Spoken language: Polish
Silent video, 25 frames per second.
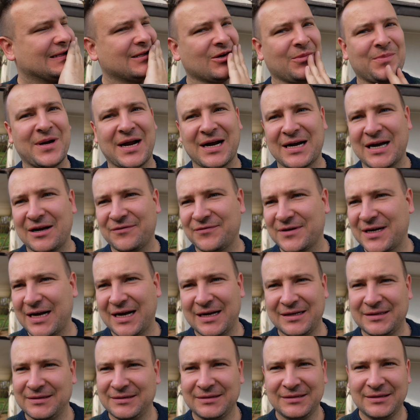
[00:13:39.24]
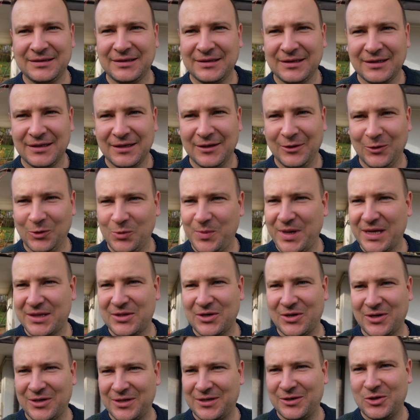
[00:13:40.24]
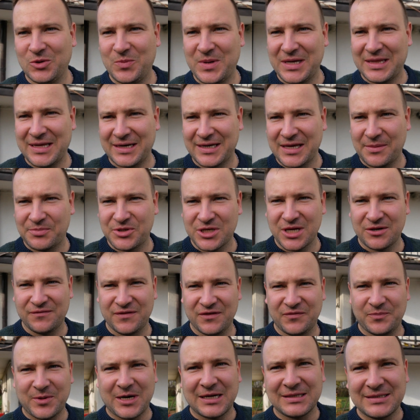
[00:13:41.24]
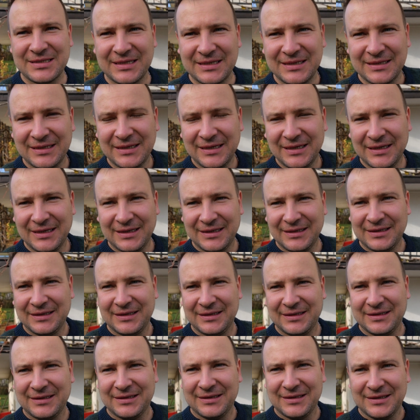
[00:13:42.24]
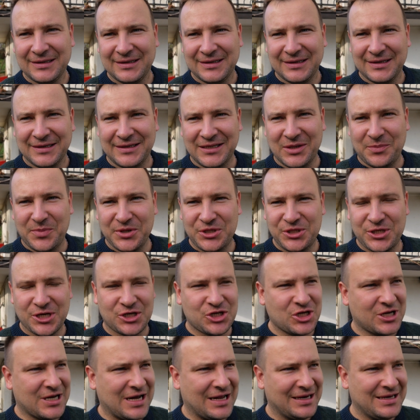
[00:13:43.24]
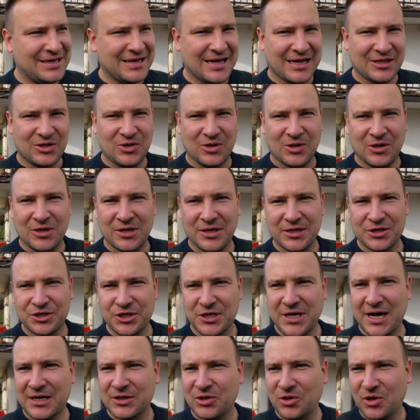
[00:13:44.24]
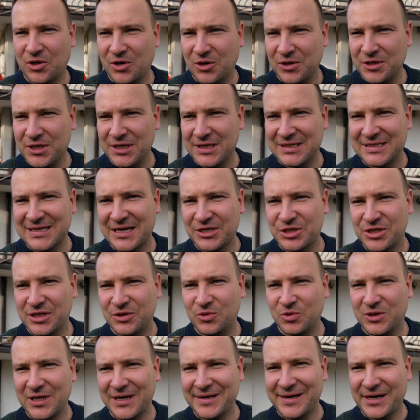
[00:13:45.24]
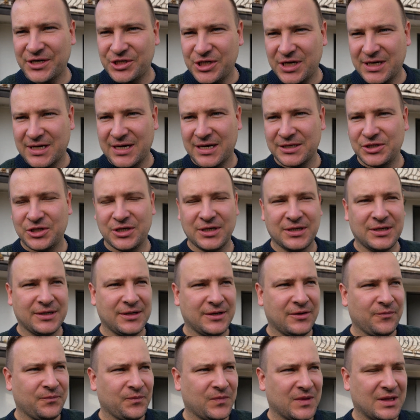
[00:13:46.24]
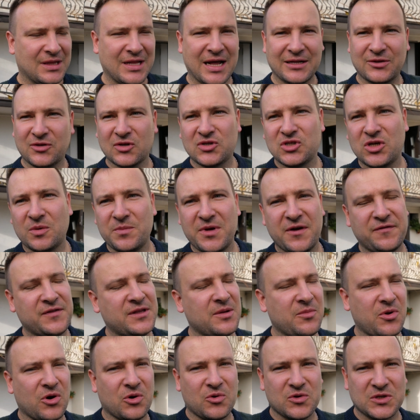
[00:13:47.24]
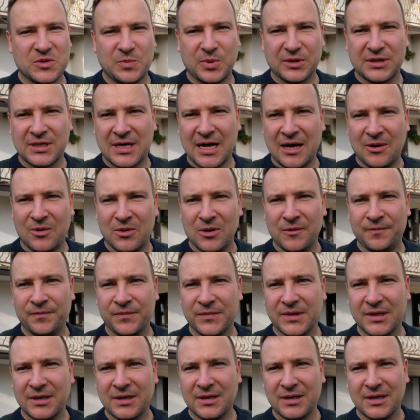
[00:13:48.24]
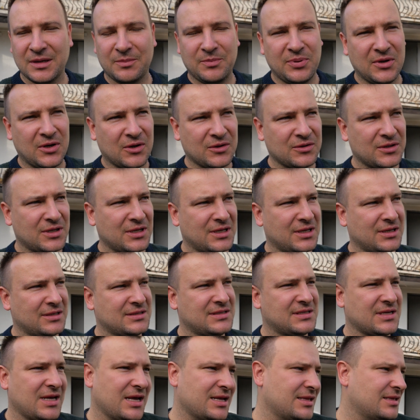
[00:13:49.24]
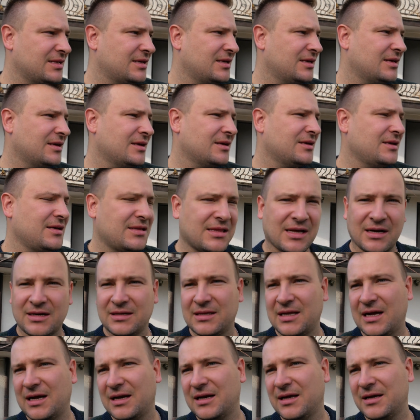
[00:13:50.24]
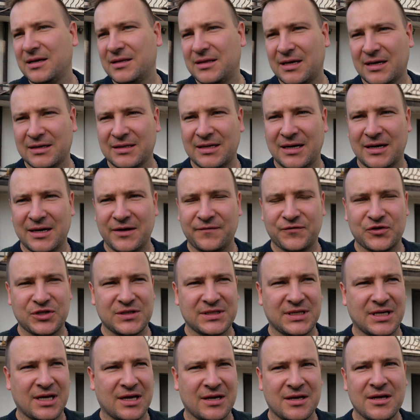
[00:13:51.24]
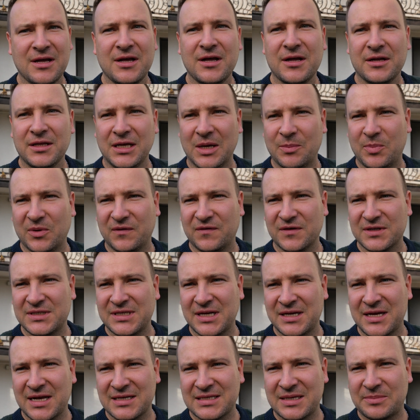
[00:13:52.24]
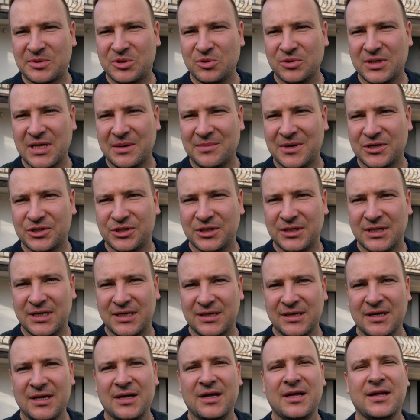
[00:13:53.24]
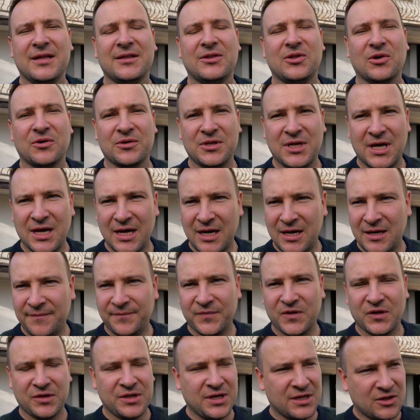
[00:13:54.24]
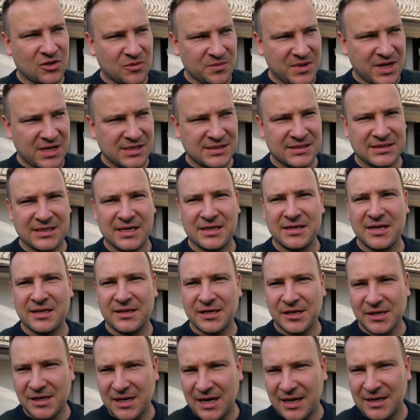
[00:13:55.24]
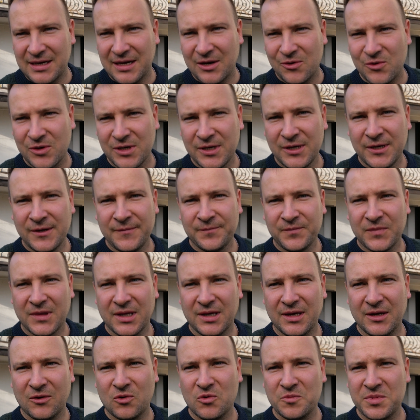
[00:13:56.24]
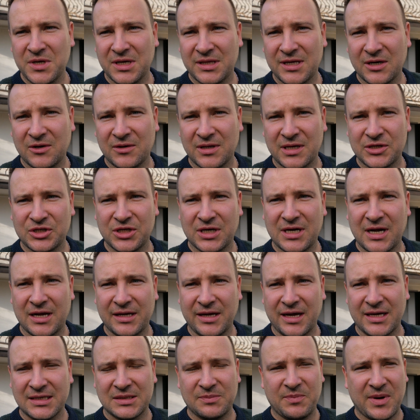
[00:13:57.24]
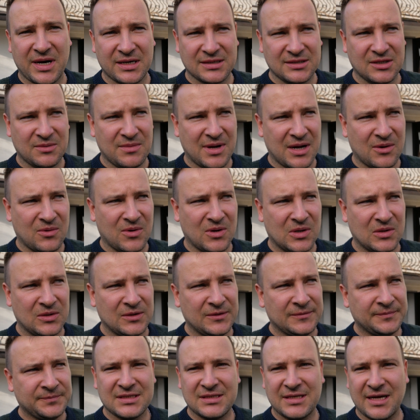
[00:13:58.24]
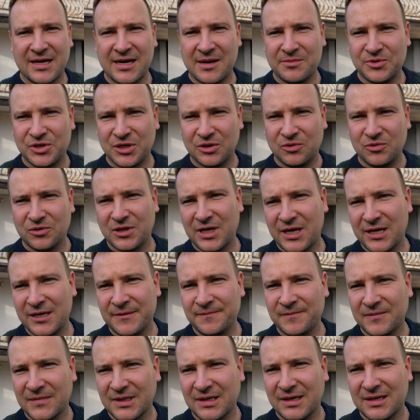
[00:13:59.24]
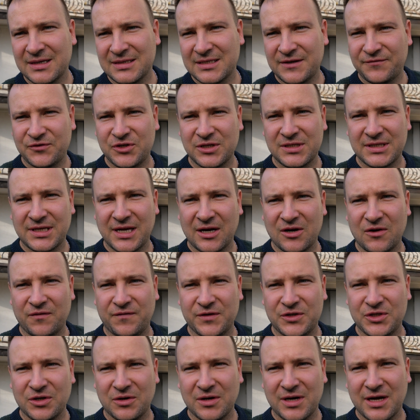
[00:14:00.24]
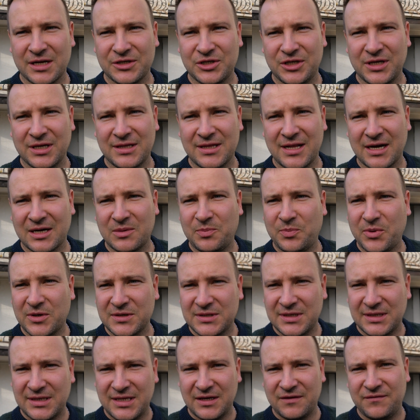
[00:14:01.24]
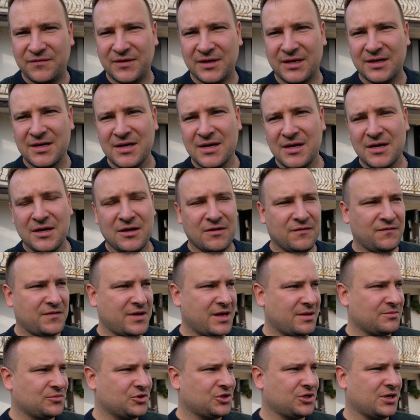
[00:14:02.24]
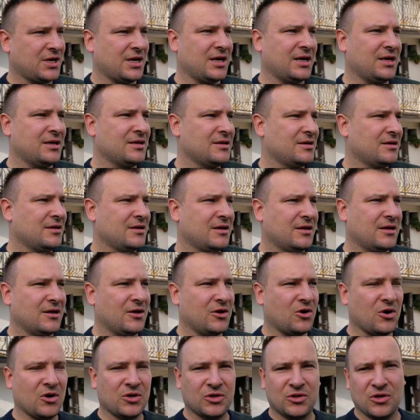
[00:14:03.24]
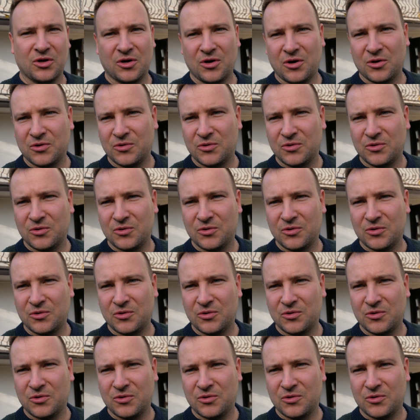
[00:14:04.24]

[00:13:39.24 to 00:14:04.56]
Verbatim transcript: Dobra kawka. Lubię to, lubię takie przerwy w pracy. Gdybyście czekali na to, że jak to rolnik zacznę tutaj narzekać, na to, co mnie w tym roku spotkało. E, plony, ceny i tak dalej, i tak dalej. Wszystkie niepowodzenia, zepsute maszyny. To nie, to nie to miejsce, nie ten kanał. E, u mnie tego narzekania jest bardzo mało. Staram się tutaj e, ze wszystkiego wyciągać jednak pozytywy. Wiem, że rok do